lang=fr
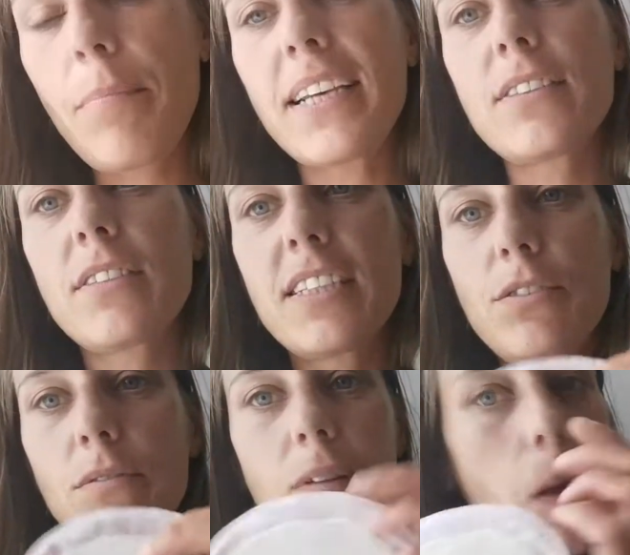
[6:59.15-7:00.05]
les
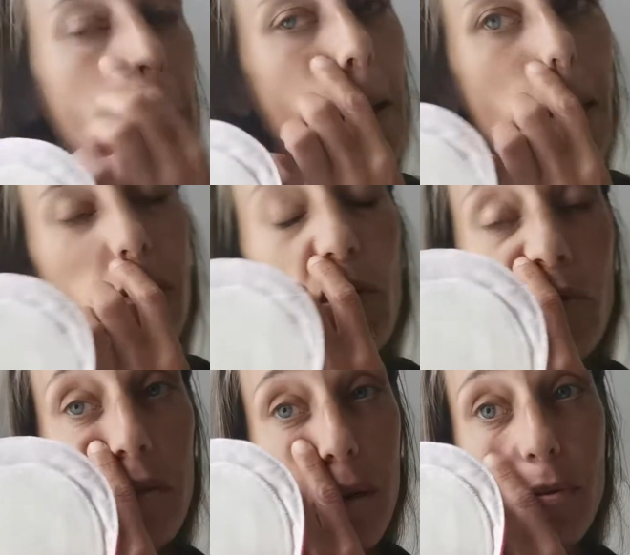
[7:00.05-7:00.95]
présentations, de
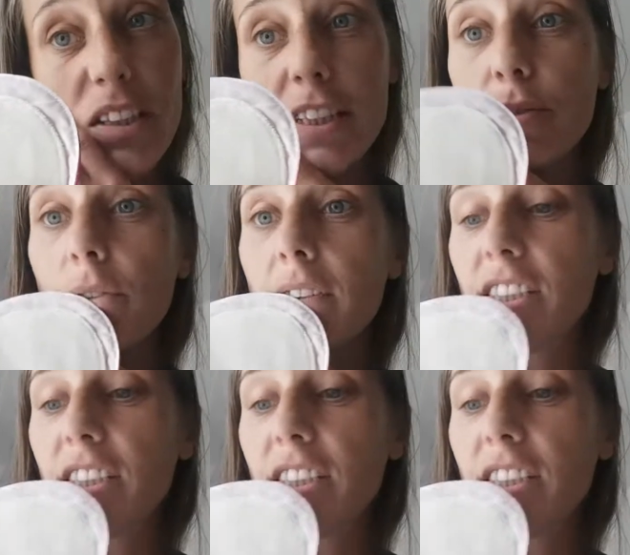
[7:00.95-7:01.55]
toutes les protections